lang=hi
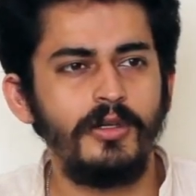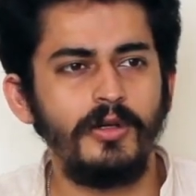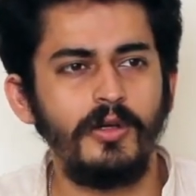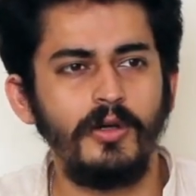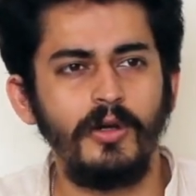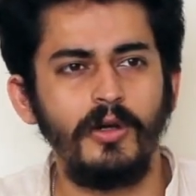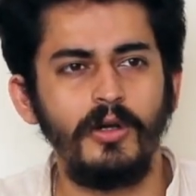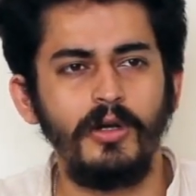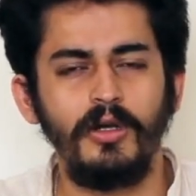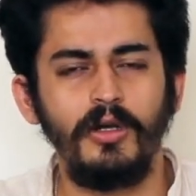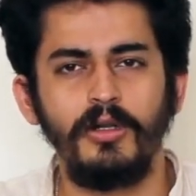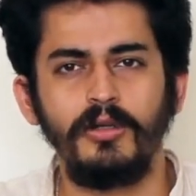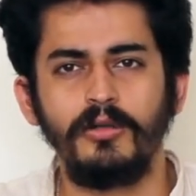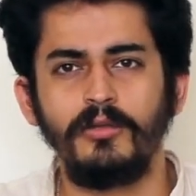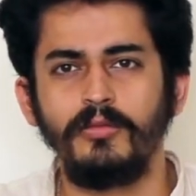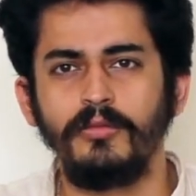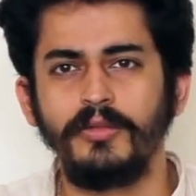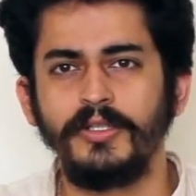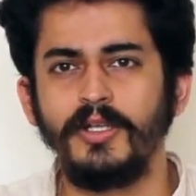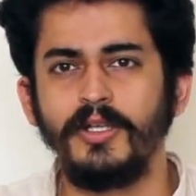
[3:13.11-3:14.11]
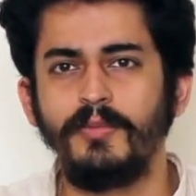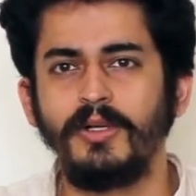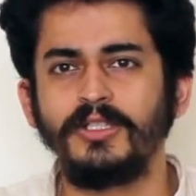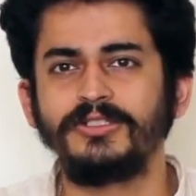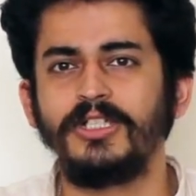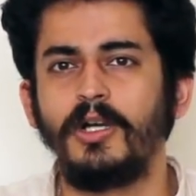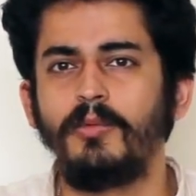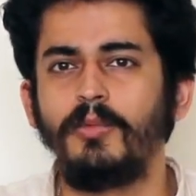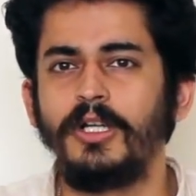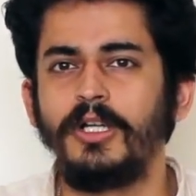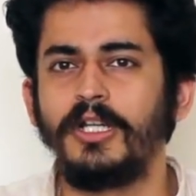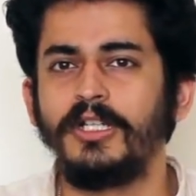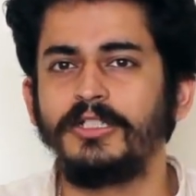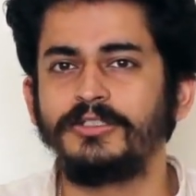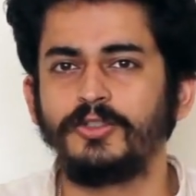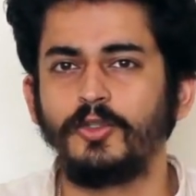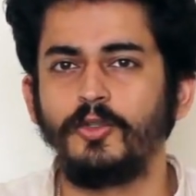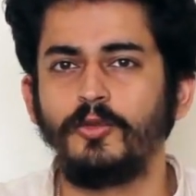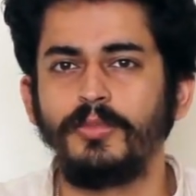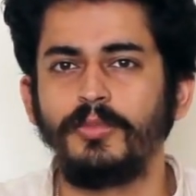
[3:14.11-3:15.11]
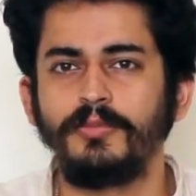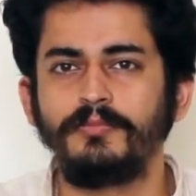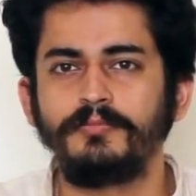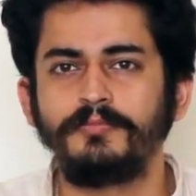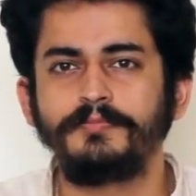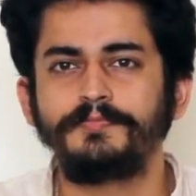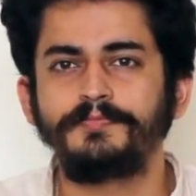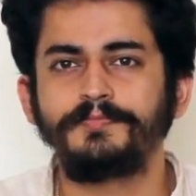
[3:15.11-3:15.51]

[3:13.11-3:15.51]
और उनके पास हबल टेलीस्कोप है